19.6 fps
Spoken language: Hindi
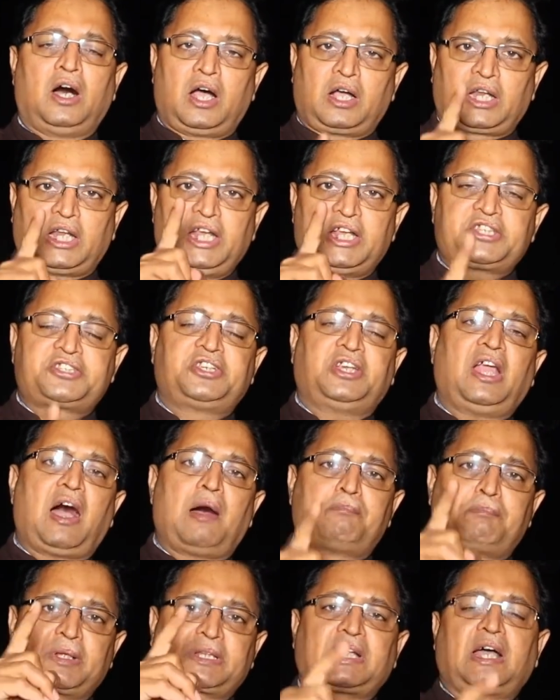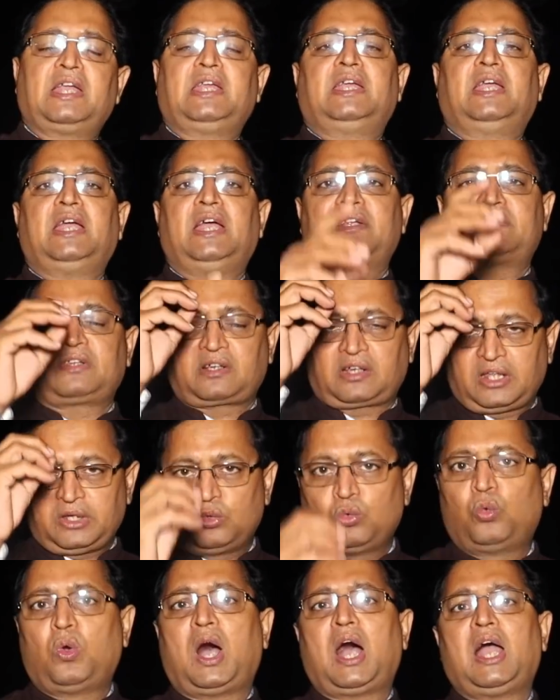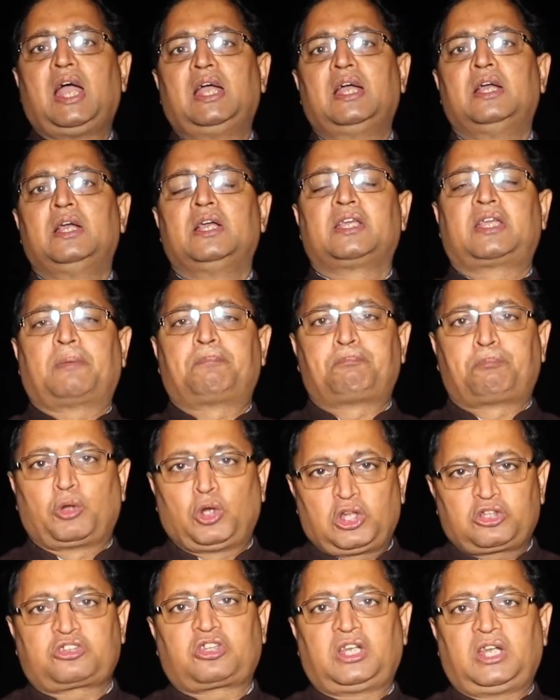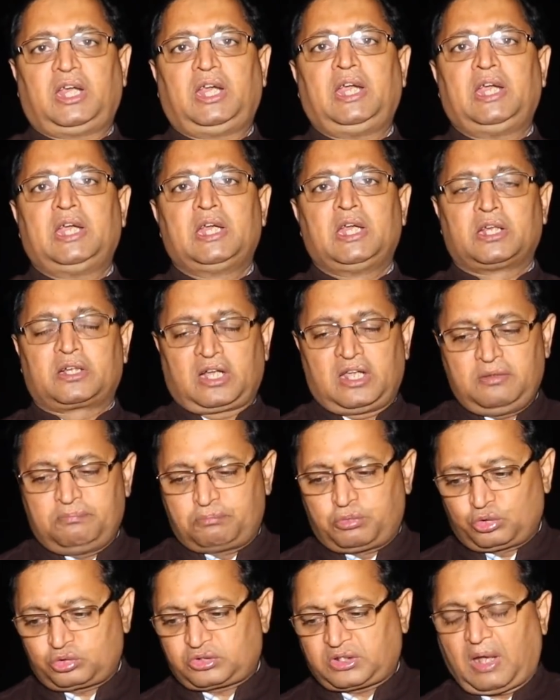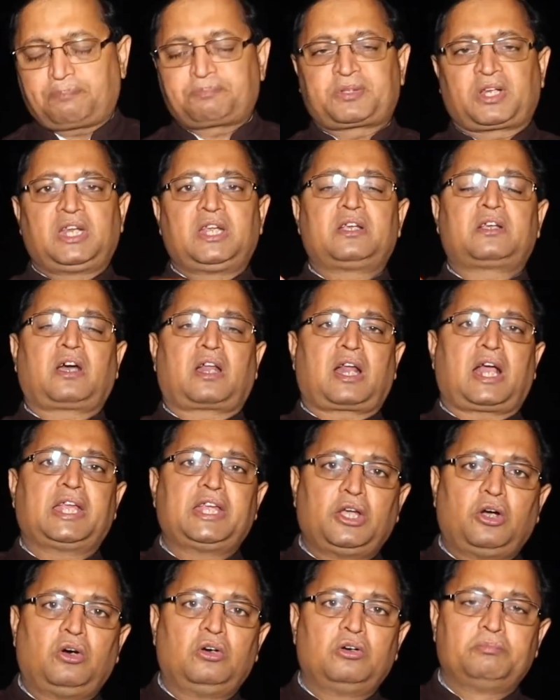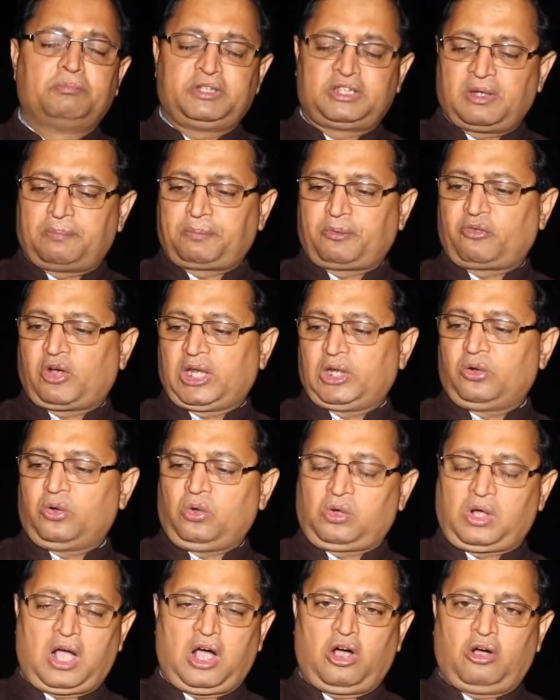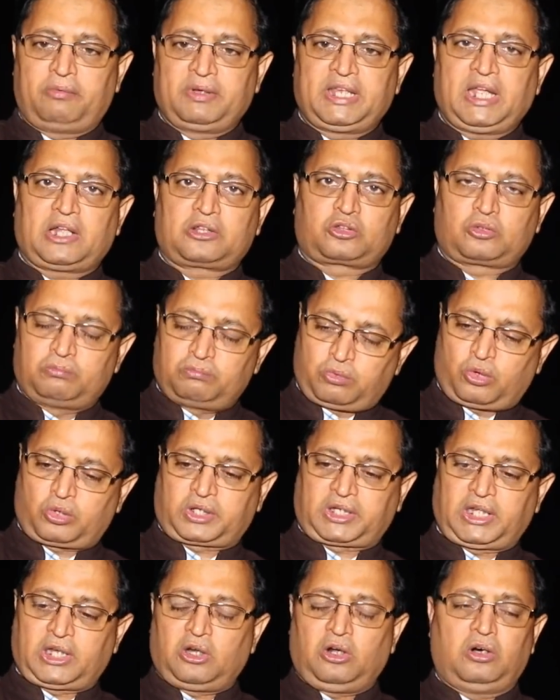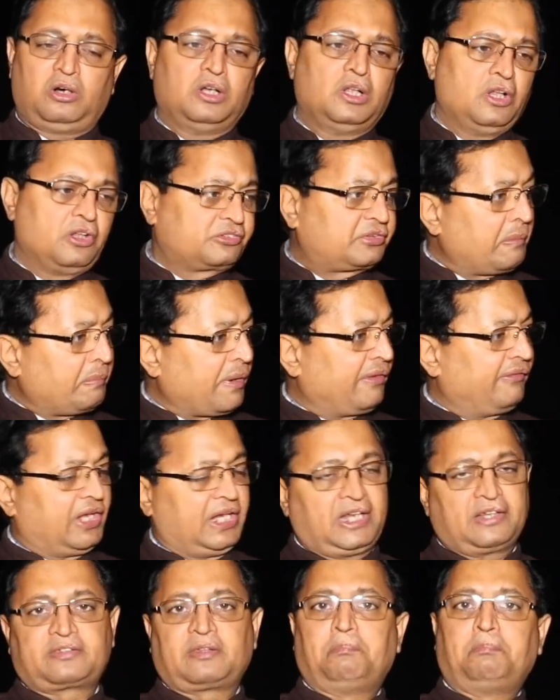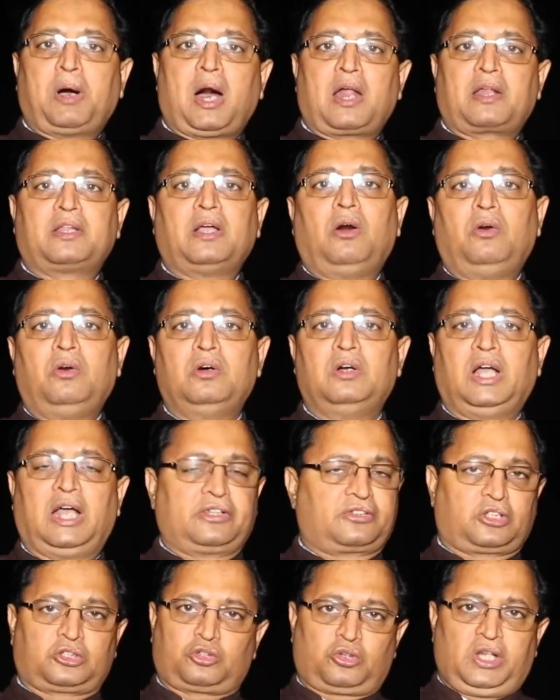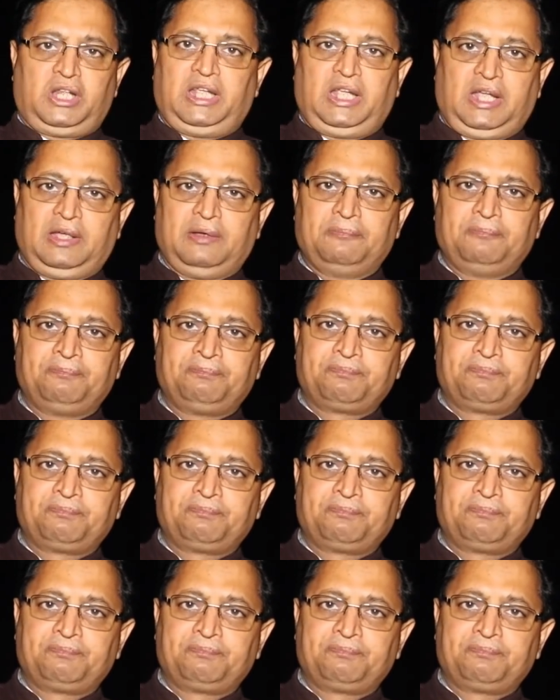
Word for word: अखिलेश जी आप बताइए ऐसा कहीं हुआ है कि पुलिस ने कहीं बूथ कैप्चरिंग कराई हो बीजेपी वालों को कहा हो भैया तुम वोट गिरो सपा वाले सब बाहर जाओ ऐसा तो नहीं है